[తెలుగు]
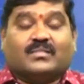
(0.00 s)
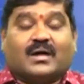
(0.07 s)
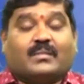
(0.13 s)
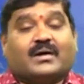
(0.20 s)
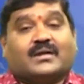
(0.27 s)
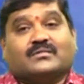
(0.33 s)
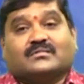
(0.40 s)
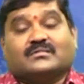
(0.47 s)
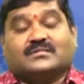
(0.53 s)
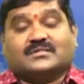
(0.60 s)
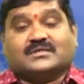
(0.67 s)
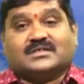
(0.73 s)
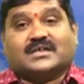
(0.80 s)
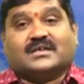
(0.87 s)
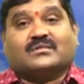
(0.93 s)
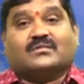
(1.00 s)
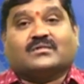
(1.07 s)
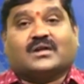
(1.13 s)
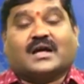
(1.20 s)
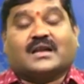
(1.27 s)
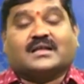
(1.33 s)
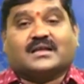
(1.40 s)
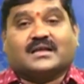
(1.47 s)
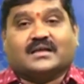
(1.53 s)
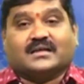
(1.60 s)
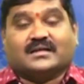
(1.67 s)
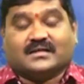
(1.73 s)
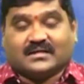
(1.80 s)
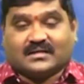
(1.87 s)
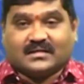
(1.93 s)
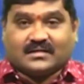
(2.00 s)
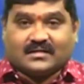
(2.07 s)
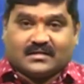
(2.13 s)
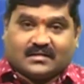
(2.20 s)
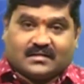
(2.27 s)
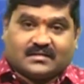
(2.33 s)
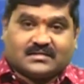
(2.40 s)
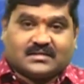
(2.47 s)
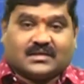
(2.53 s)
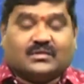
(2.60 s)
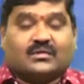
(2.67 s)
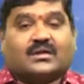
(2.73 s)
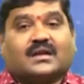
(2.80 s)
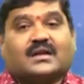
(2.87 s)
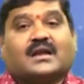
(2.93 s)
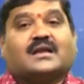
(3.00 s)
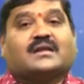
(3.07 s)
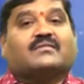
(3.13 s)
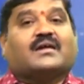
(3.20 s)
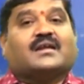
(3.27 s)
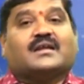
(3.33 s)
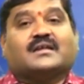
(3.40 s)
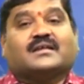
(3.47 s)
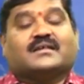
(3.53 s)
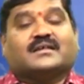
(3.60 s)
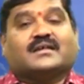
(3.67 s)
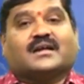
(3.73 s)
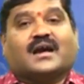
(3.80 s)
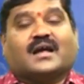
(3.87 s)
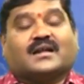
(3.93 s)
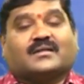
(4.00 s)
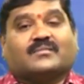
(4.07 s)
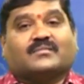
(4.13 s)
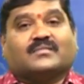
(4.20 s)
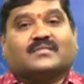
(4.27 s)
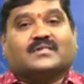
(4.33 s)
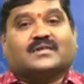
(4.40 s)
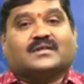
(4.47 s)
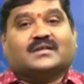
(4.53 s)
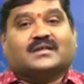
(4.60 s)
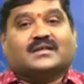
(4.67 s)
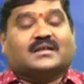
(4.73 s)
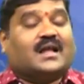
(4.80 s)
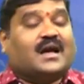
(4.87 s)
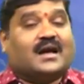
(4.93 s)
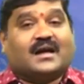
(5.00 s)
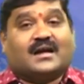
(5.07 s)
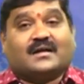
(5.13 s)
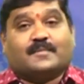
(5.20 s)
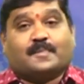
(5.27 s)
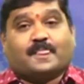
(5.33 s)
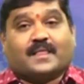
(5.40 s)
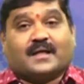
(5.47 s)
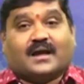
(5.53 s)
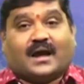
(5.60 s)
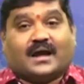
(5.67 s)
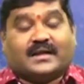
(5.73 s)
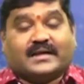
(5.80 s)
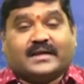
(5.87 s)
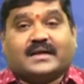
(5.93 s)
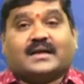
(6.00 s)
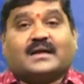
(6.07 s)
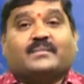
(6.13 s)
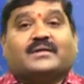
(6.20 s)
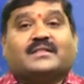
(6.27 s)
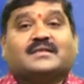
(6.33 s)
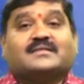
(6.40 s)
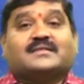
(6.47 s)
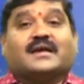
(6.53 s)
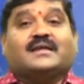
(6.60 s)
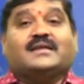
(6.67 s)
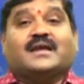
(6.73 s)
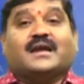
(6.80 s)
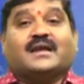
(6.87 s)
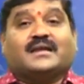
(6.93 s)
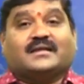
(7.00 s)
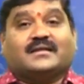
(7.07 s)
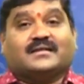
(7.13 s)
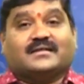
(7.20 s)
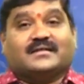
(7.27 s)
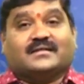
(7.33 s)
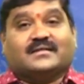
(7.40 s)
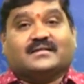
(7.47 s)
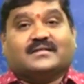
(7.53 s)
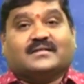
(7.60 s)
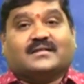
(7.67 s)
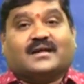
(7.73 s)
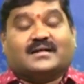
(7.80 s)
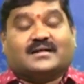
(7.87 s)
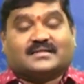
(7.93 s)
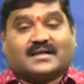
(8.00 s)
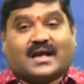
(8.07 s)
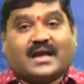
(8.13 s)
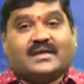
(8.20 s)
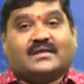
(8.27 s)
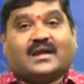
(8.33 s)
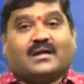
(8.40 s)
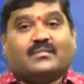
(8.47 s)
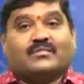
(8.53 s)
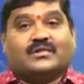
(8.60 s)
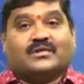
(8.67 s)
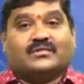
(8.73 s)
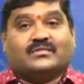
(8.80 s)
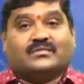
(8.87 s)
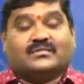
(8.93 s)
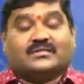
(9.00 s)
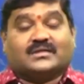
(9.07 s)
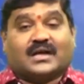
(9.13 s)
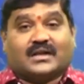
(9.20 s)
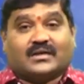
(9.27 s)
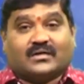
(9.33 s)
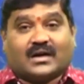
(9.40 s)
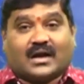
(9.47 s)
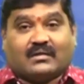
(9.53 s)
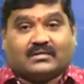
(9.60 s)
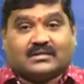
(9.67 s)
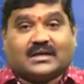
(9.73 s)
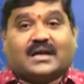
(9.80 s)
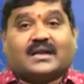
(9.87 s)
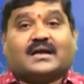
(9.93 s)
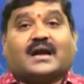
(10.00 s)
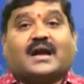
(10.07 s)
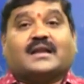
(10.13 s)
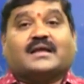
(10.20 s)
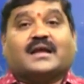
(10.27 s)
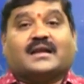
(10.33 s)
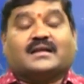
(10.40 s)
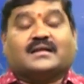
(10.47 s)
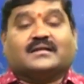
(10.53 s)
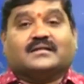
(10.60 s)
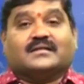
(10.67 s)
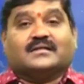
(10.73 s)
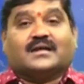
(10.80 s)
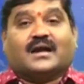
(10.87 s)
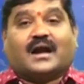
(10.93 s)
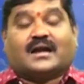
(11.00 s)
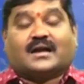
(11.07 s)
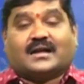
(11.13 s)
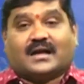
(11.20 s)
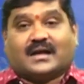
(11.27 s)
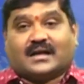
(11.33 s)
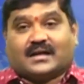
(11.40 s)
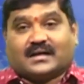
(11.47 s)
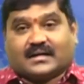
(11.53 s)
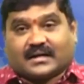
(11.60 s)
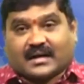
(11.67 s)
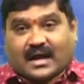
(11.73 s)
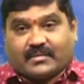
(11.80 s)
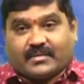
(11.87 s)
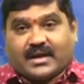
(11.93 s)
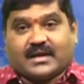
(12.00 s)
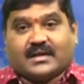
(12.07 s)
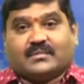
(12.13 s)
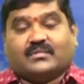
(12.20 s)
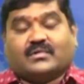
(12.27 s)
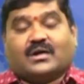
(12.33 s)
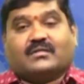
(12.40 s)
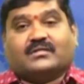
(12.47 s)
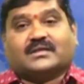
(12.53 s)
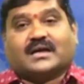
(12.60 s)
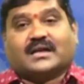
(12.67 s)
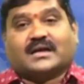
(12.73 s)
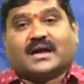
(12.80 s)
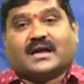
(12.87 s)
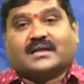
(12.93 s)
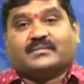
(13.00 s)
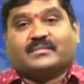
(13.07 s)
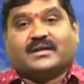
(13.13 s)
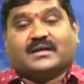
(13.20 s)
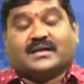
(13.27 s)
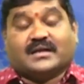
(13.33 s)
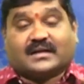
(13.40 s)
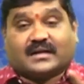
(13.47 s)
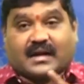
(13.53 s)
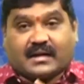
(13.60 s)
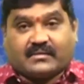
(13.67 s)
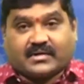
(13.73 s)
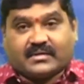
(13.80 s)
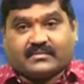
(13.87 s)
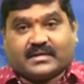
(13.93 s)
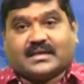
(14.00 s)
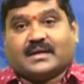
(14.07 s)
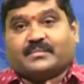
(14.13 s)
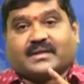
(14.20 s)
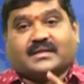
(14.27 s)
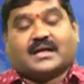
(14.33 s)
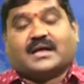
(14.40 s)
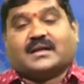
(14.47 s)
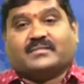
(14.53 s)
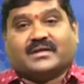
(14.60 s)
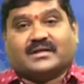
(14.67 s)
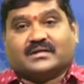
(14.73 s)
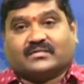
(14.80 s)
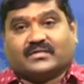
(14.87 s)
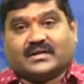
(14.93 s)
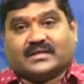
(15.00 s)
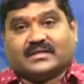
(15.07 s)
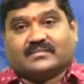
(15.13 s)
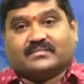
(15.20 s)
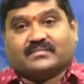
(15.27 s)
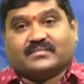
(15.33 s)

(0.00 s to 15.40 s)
బాబాను చేరుకోవడానికి చందోర్కర్ లాంటి వాళ్ళే కారణం ఇలా అనేక మంది సైన్యాన్ని అంటే రాముడు తన యొక్క అవతార కార్యాన్ని అక్కడ రామాయణంలో అవతార కార్యం ఏంటి రావణ వధ ప్రధానమైనటువంటిది